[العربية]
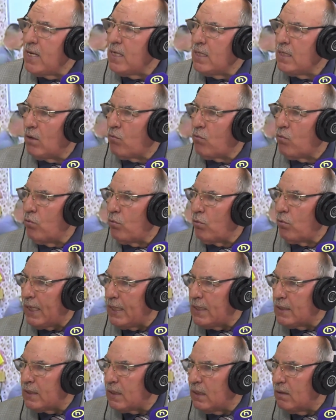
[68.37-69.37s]
يكون
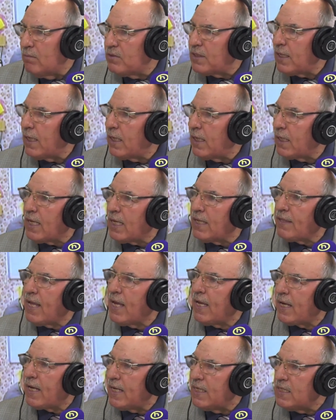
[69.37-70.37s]
رئيس للمجلس
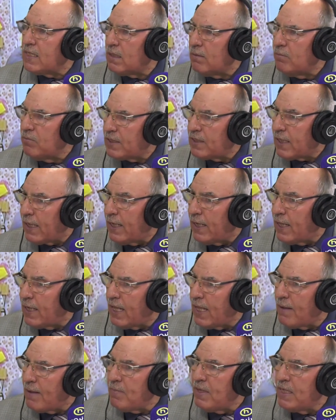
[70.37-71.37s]
للقضاء رئيس للمجلس
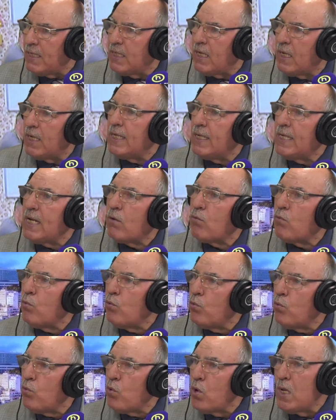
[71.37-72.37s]
للأمن
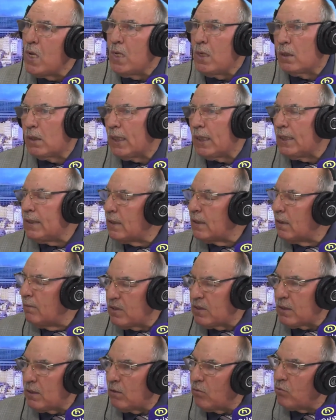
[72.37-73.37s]
يكون رئيس
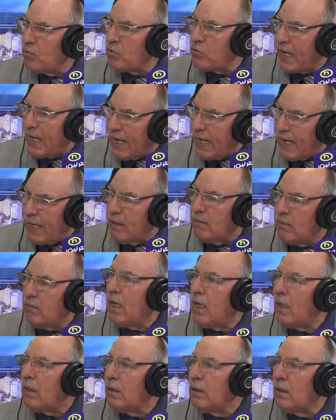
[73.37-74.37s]
المجلس للوزراء
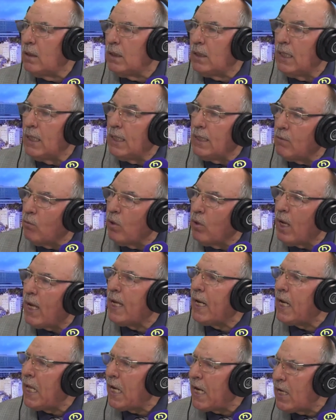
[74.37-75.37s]

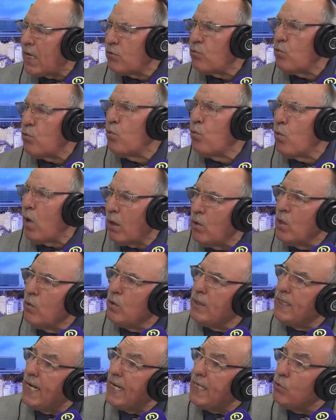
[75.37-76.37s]
وقرار قرارات وهو
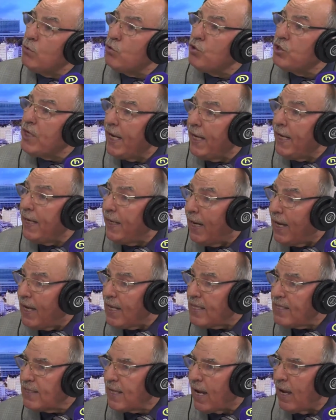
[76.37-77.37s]
يشرع
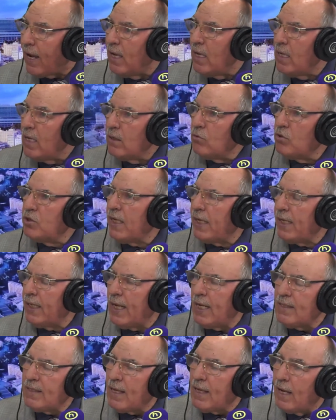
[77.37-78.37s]
حتى يشرع
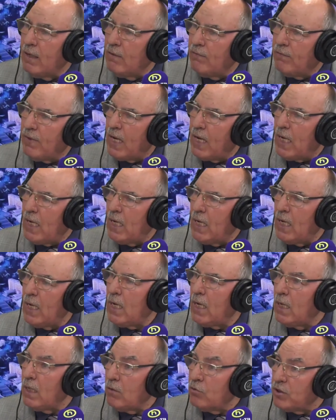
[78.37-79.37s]
حتى
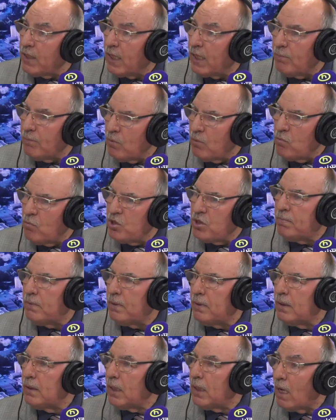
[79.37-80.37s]
فيشرع آه، بموجب
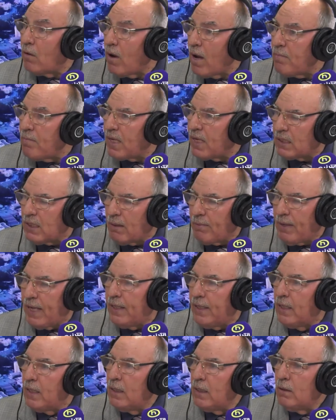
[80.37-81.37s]
آه، اوامر
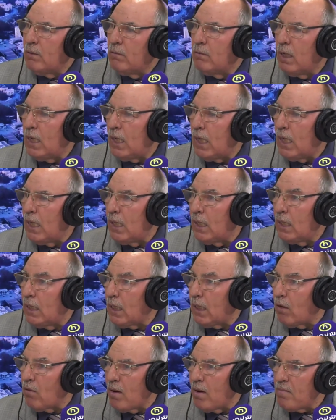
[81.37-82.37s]
طبعا
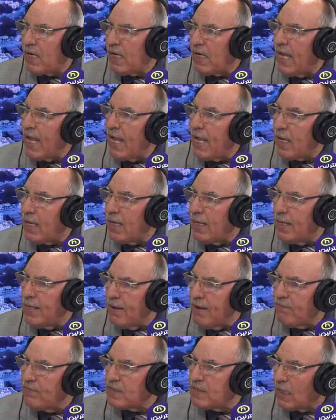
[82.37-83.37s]
والاوامر لها
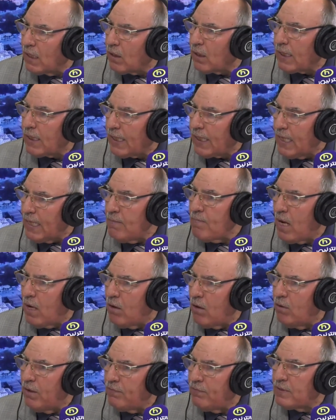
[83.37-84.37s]
نفس القيمه
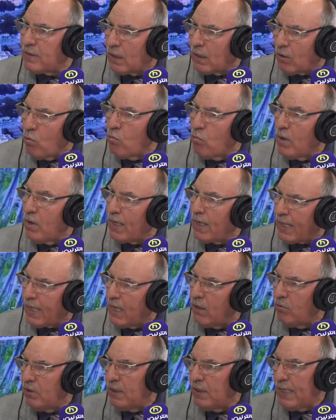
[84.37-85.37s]
او نفس القوه
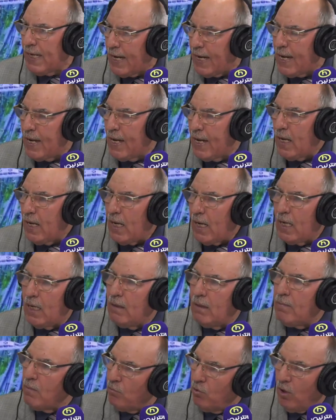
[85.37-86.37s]
القانونيه
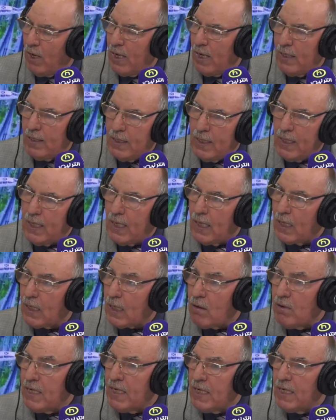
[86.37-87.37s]
الممنوحه
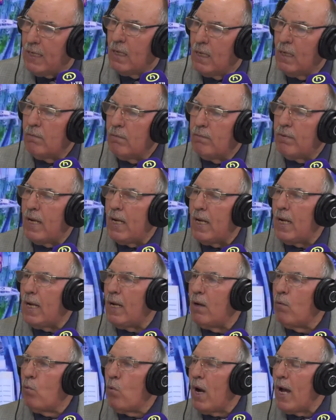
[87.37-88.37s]
للقوانين ف
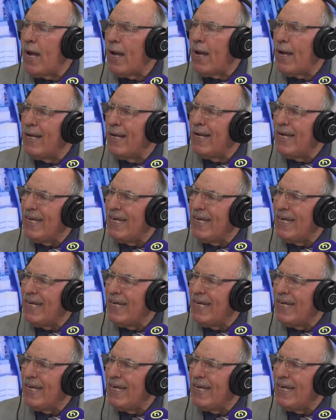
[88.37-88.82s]
آه،